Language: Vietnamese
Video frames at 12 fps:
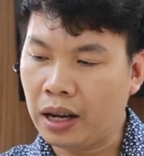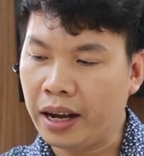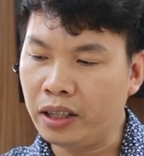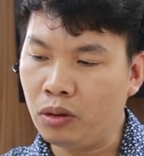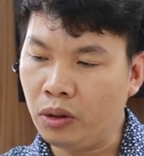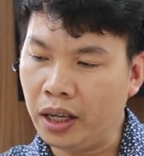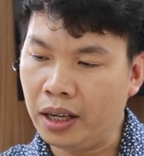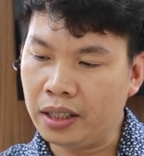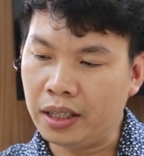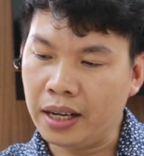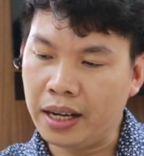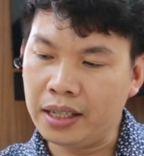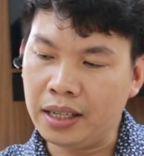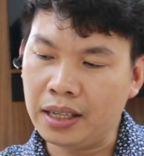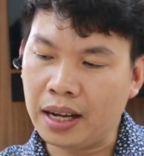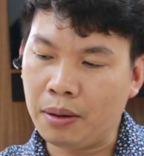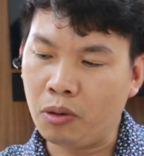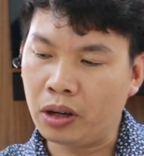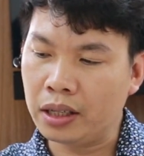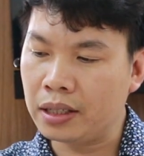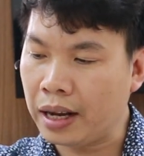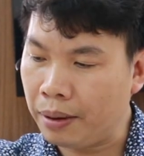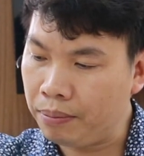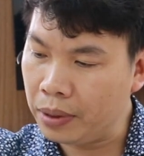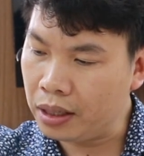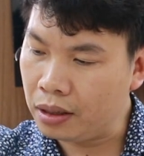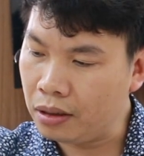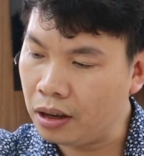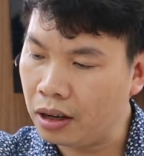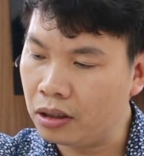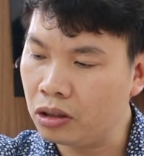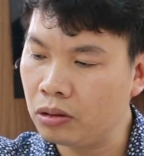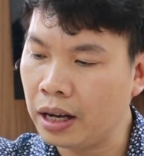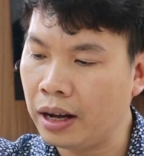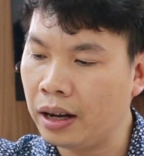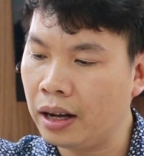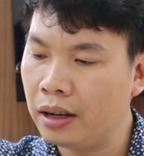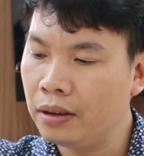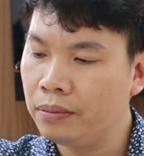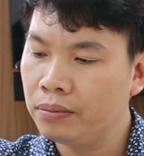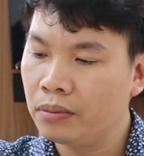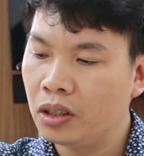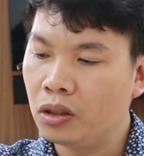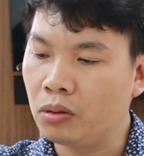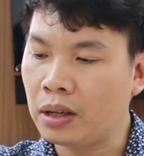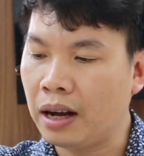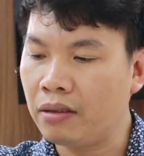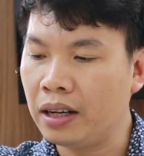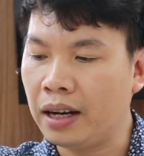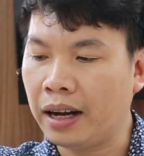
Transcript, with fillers: Chúng ta hãy chú ý là gì? Đây chính là một cái sáp bình thường chúng ta có thể